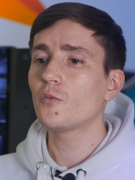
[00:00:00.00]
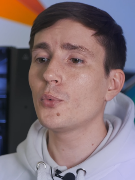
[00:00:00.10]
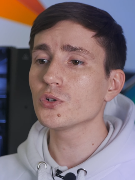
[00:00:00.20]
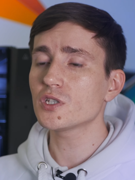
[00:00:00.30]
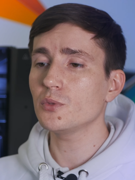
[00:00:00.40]
В
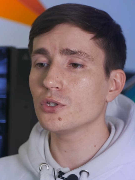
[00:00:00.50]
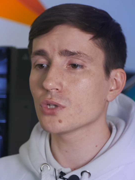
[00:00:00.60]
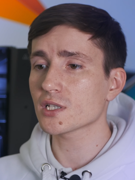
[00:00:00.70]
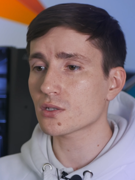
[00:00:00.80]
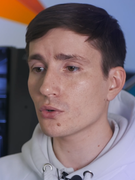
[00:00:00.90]
пункте меню
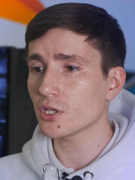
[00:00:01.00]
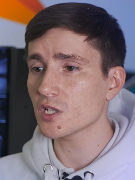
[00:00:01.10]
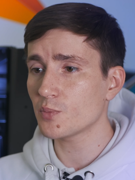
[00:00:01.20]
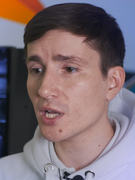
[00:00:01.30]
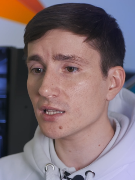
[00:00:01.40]
«Настройки»
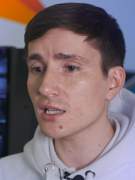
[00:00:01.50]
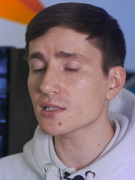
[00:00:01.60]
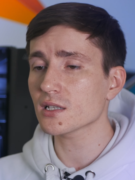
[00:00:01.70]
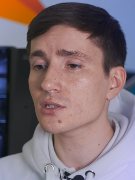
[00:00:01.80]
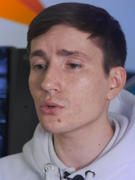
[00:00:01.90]

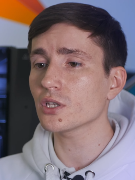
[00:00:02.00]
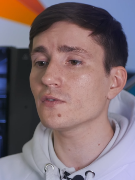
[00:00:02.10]
спрятались настройки